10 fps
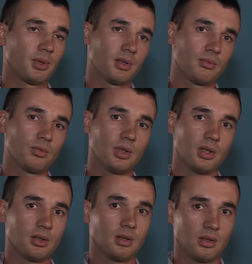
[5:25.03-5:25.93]
Поэтому
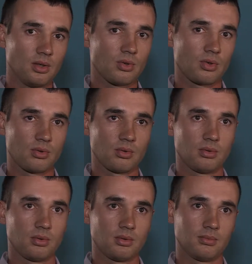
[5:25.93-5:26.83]
я надеюсь,
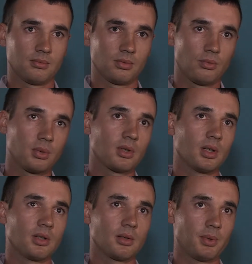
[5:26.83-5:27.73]
что
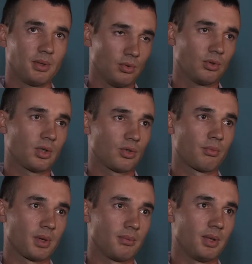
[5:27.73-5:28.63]
губернатор поймет
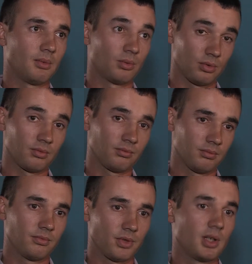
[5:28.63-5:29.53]
нашу проблему. Он,
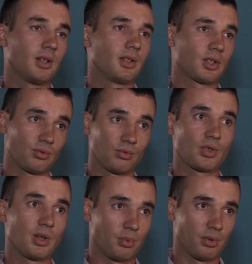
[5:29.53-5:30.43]
вернее, даже он
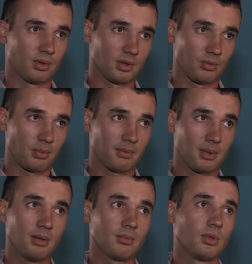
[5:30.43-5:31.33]
уже понял эту
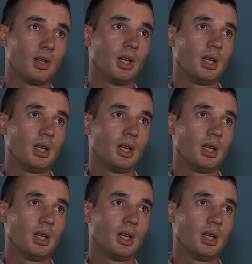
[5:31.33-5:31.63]
проблему.